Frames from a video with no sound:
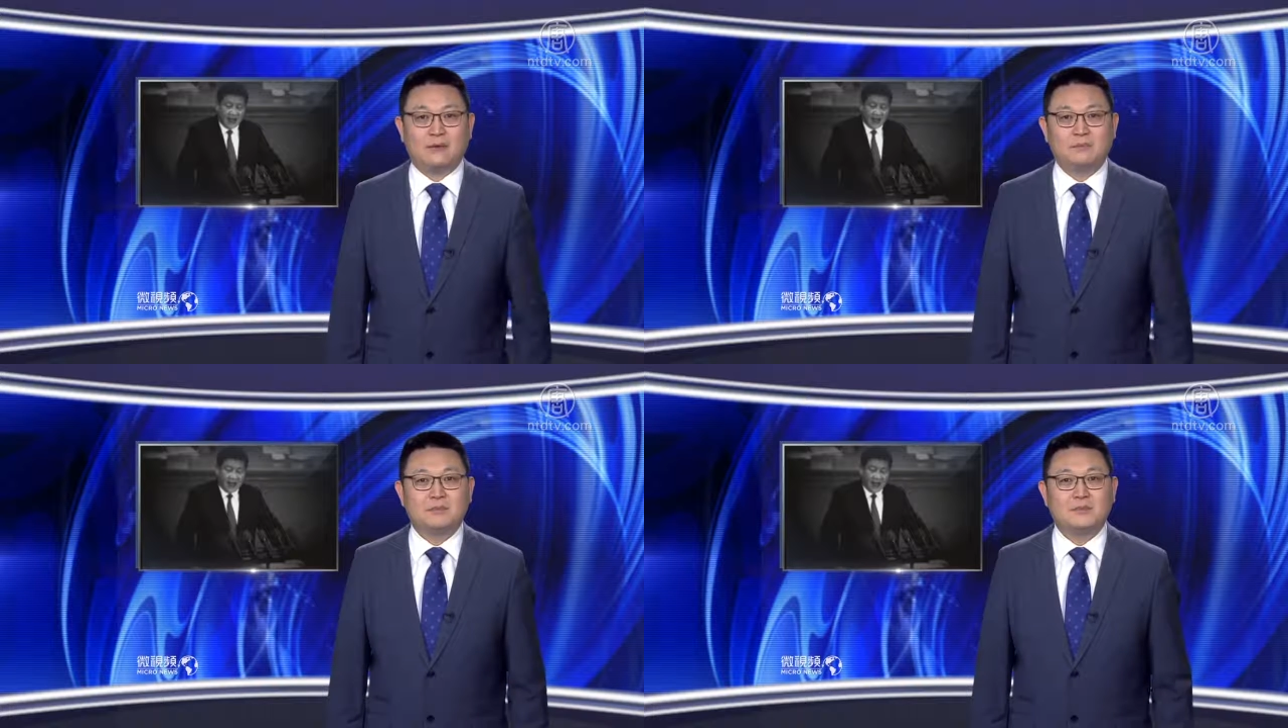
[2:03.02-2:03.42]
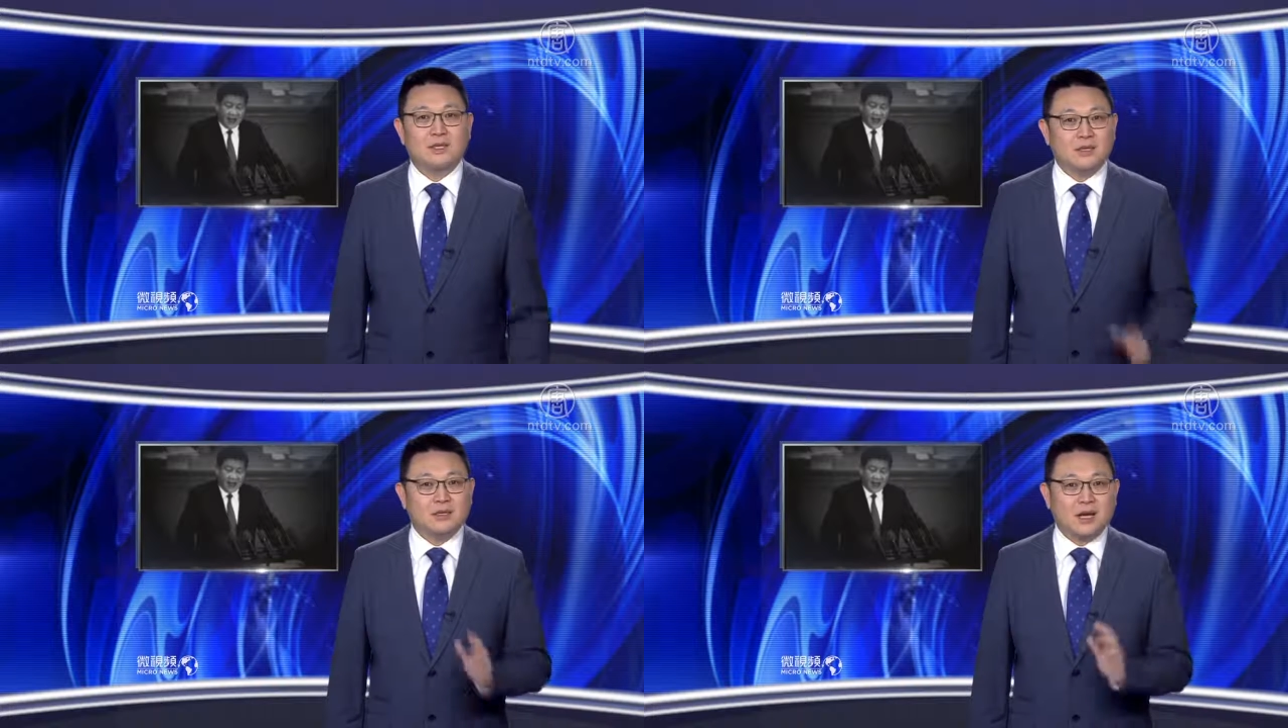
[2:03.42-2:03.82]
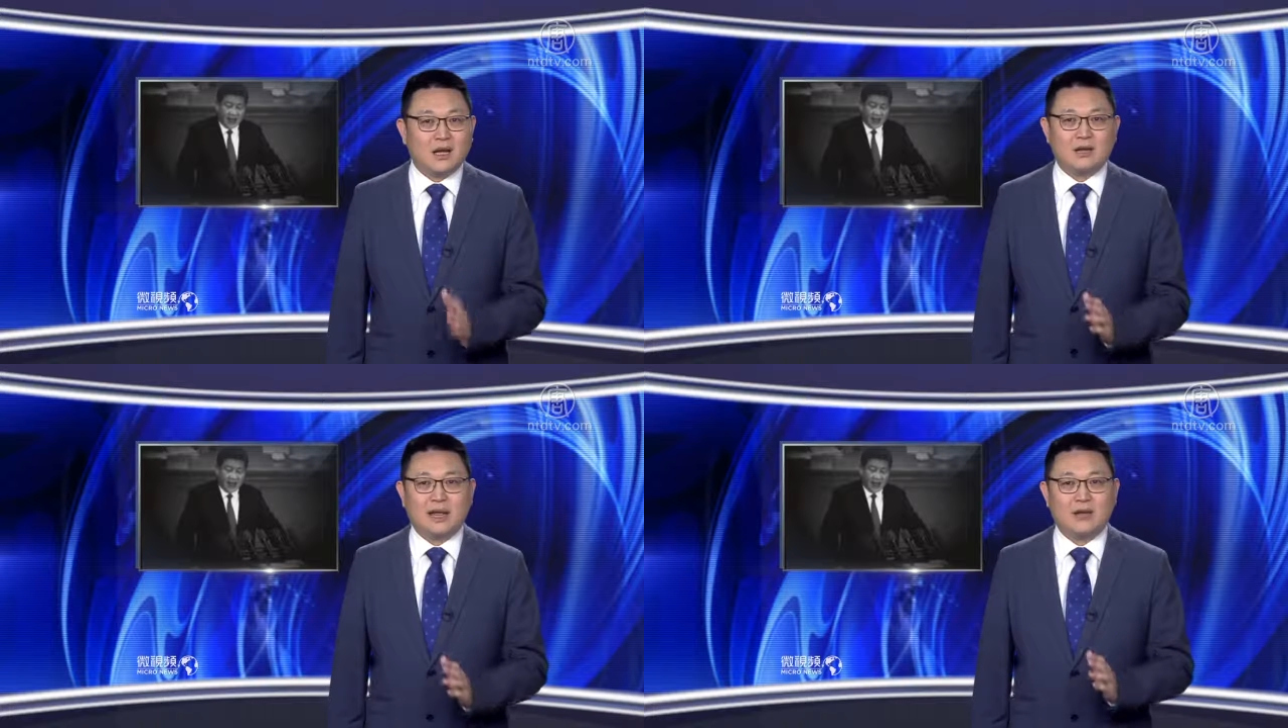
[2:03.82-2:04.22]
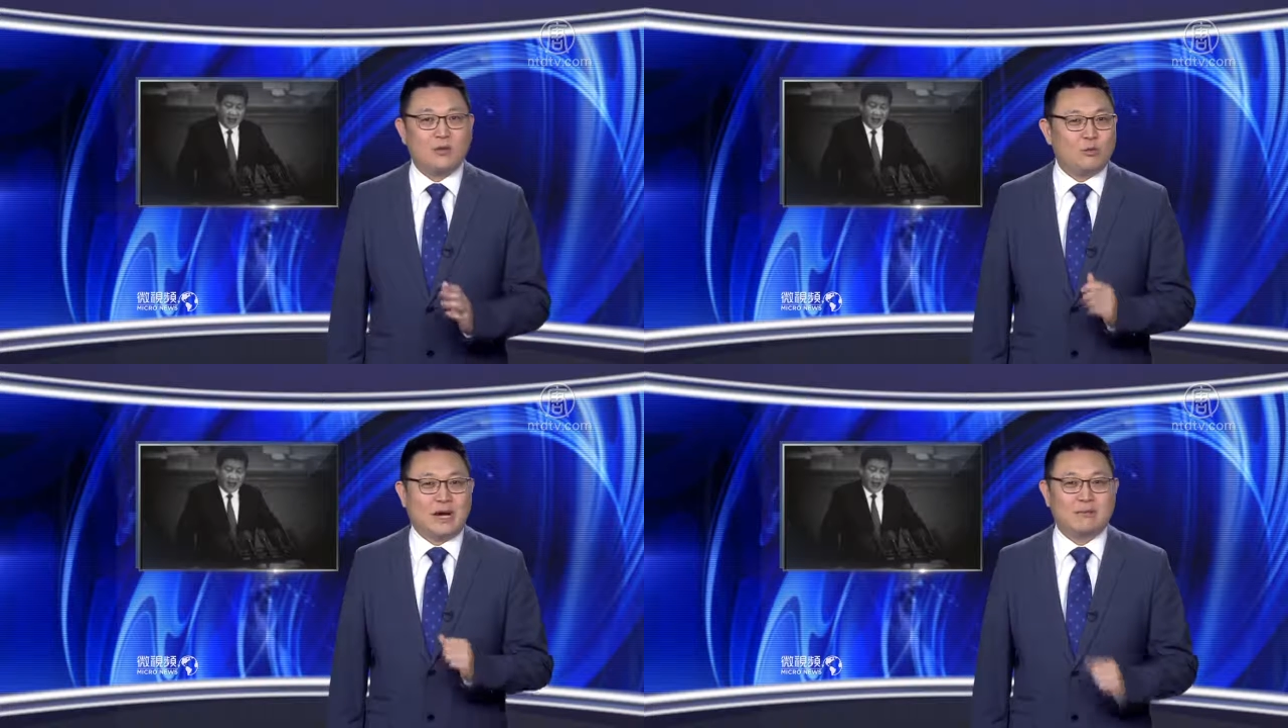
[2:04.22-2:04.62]
的。看来
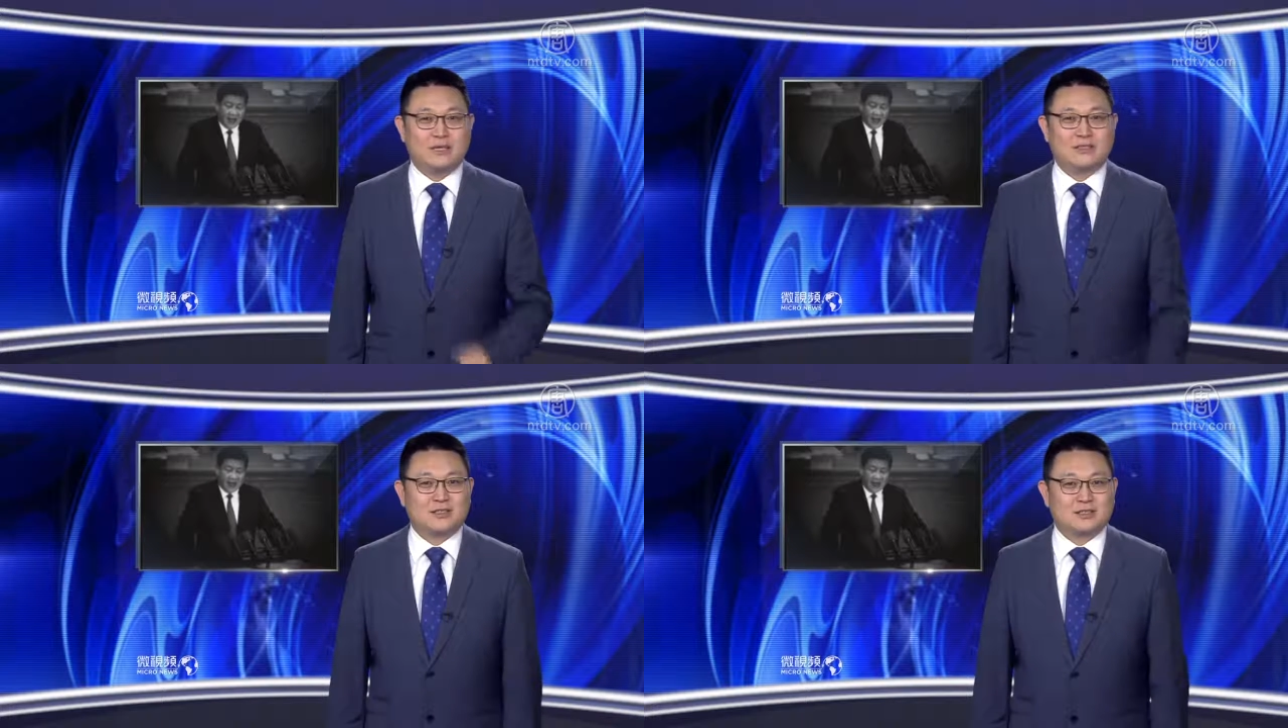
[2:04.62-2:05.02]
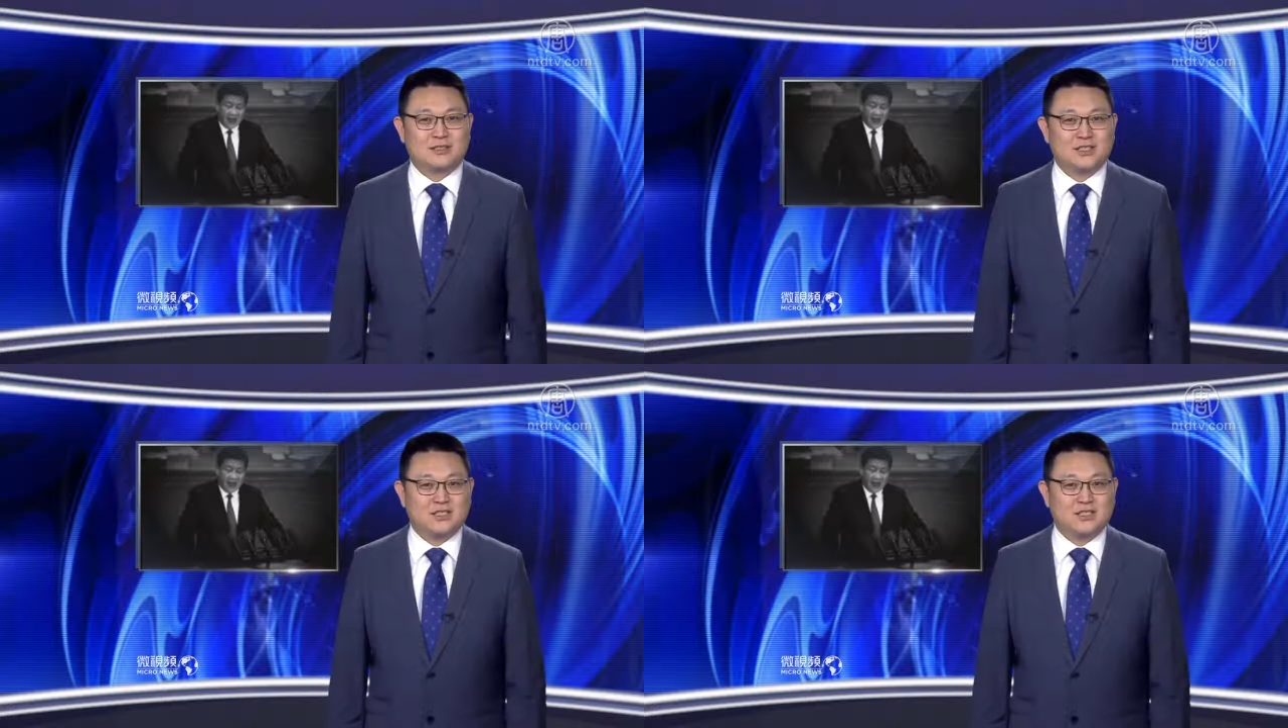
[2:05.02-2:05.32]
华为的事儿，